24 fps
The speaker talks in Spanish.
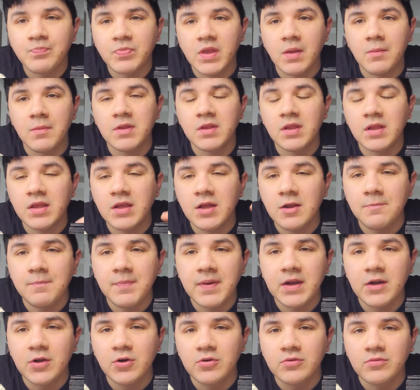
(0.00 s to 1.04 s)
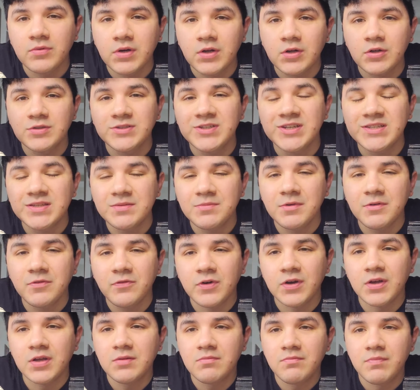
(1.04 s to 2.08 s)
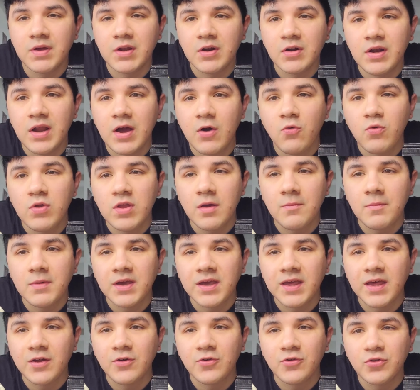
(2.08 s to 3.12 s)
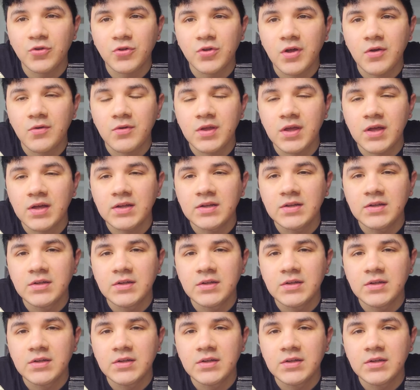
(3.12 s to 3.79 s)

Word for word: Que me tenía el pelo, bueno, ya se me fue, pero en las uñas me quedaron todavía.